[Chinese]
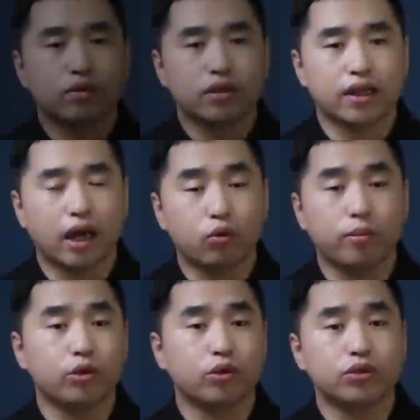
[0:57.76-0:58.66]
中的财物
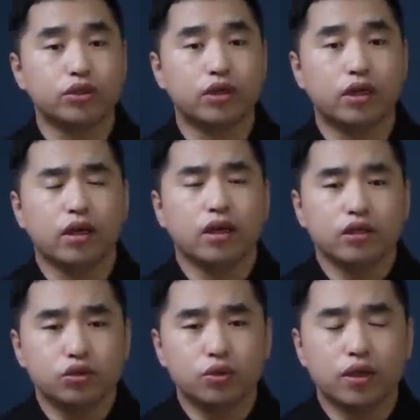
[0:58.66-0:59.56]
没有丢失，
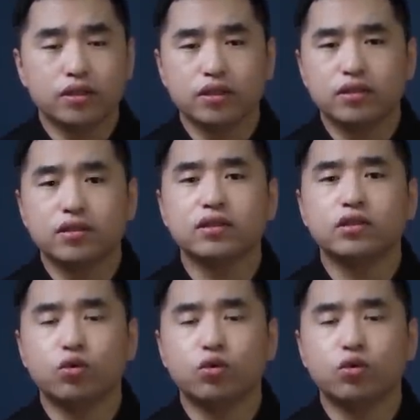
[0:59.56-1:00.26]
血迹四